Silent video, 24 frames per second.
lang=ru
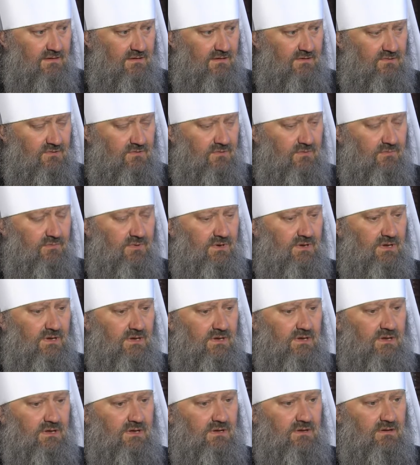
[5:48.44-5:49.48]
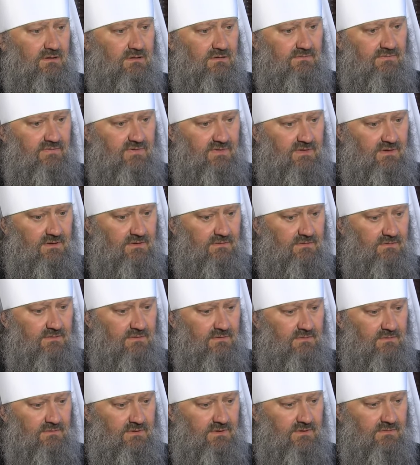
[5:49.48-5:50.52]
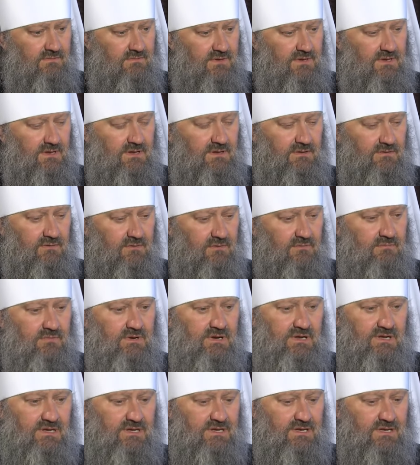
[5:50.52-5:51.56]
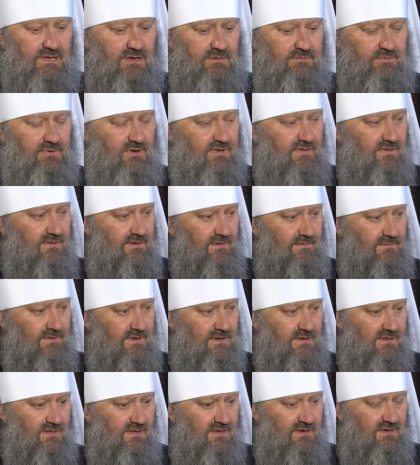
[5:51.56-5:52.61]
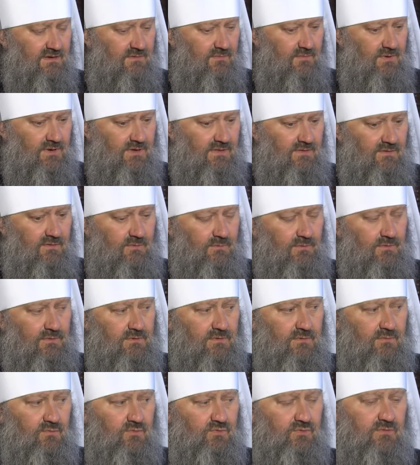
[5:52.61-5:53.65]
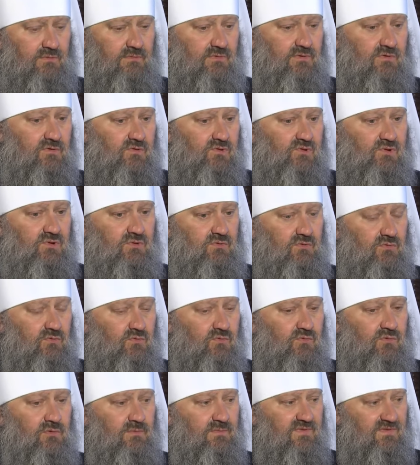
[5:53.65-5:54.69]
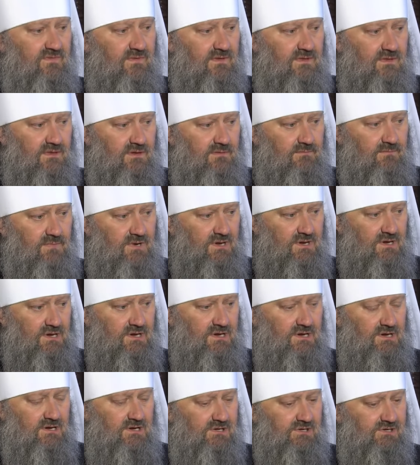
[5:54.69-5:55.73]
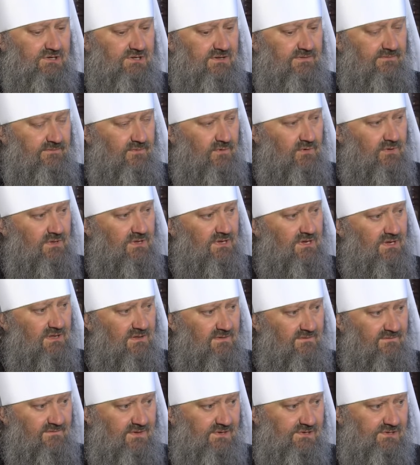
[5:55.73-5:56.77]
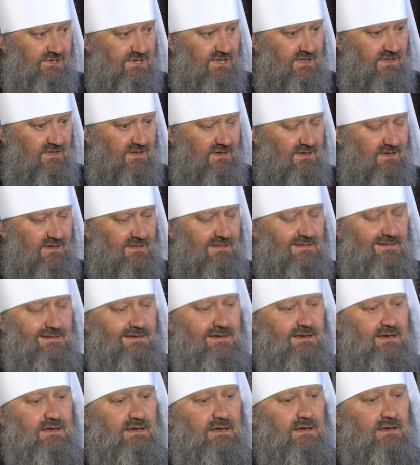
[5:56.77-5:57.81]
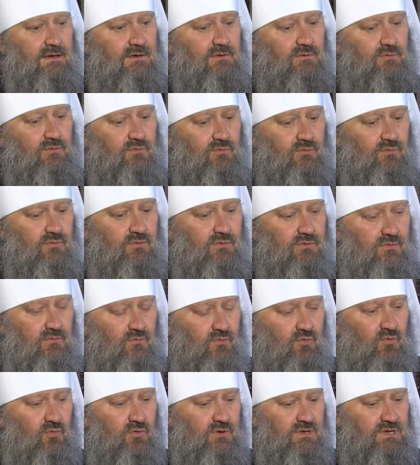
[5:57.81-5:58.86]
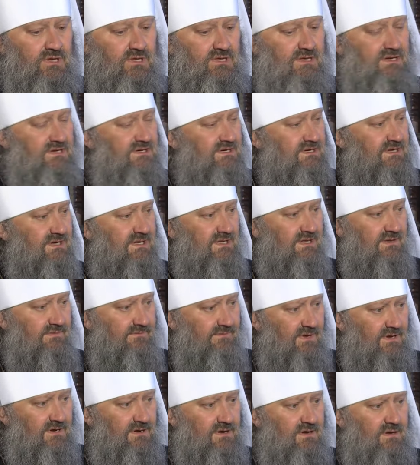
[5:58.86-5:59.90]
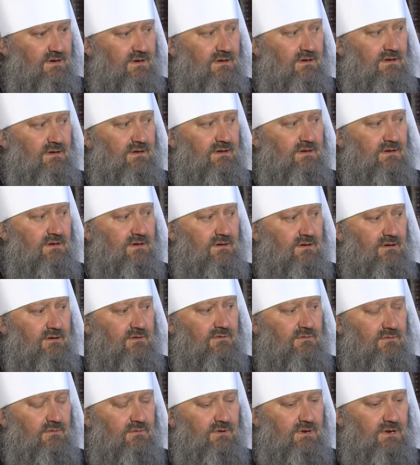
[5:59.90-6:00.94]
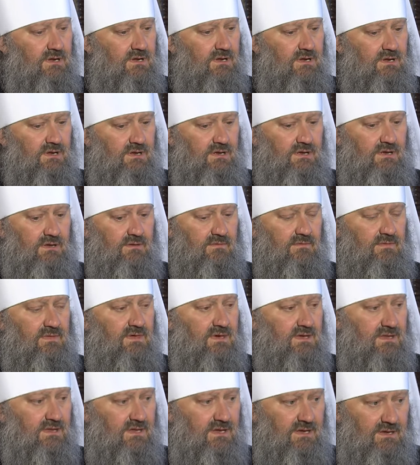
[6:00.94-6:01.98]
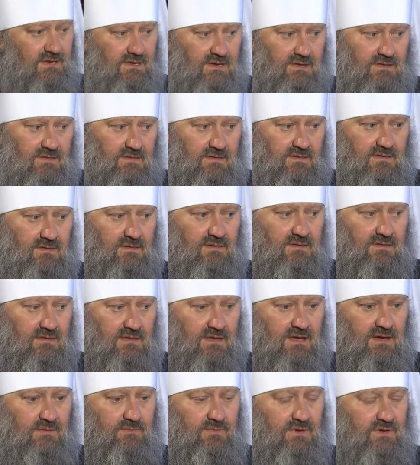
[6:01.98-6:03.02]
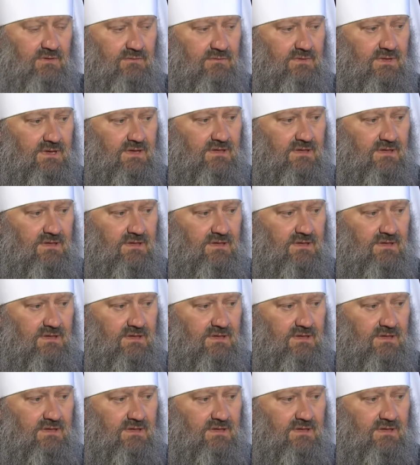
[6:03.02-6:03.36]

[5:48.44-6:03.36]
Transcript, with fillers: чтобы все люди видели добрые дела и прославили Отца Небесного, потому что все Духом Святым живет и движется. Если дух уходит из человека, который всегда есть с нами и у нас,